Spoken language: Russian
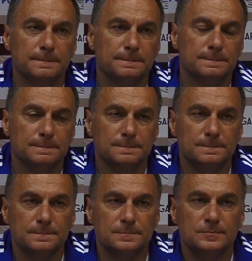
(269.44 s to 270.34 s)
уместно
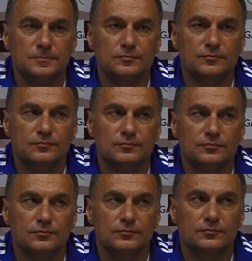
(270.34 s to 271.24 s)
комментировать,
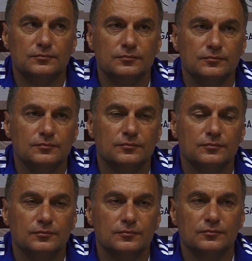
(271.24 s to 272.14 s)
стоя с того
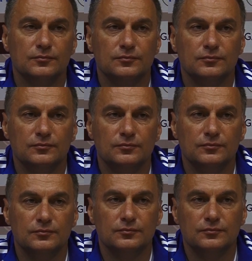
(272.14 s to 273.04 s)
времени, и
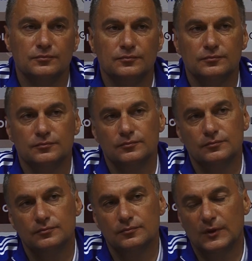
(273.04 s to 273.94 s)
как изменился
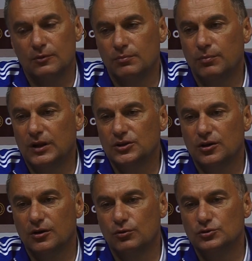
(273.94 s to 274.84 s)
Болгария?
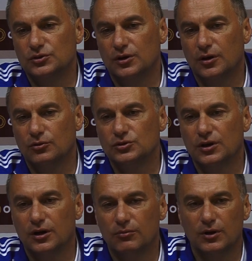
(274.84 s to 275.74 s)
Балтика очень
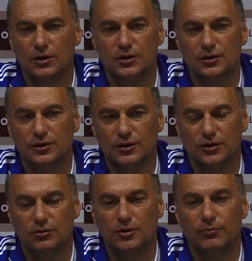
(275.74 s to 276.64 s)
хорошая команда, и
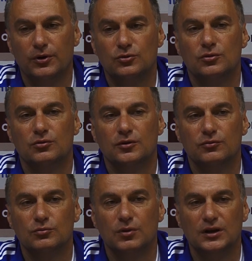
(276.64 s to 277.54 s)
она укомплектована
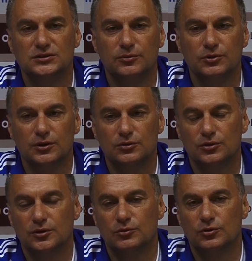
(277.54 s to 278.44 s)
футболистами,
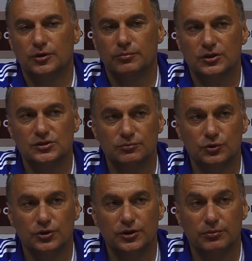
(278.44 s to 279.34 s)
которые многие прошли,
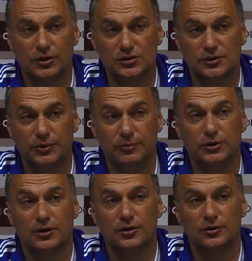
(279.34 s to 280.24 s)
многие прошли
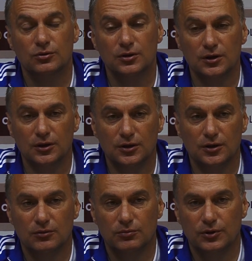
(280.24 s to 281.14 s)
премьер-лигу.
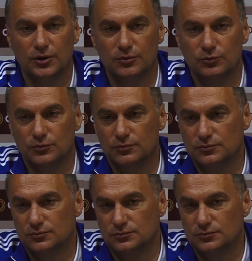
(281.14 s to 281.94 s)
Поэтому